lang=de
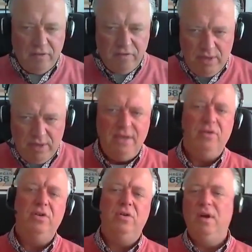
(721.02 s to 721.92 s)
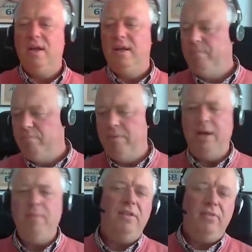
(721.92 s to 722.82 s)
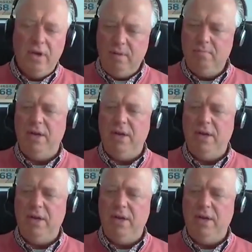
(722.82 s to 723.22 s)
zur Familiengründung. Baby zeugen,